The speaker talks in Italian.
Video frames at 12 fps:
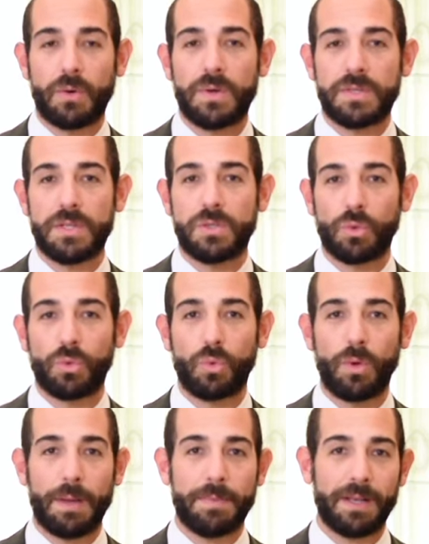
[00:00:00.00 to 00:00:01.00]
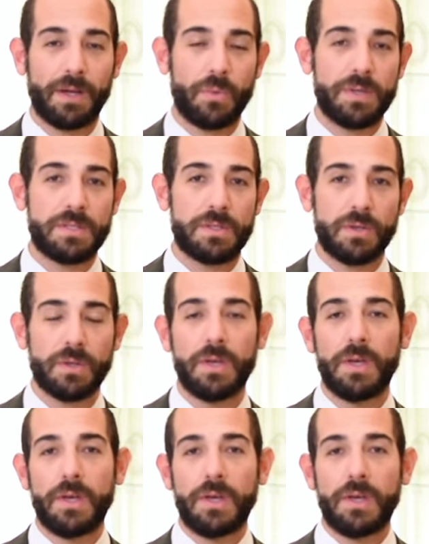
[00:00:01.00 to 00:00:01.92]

a queste strutture per l'acquisto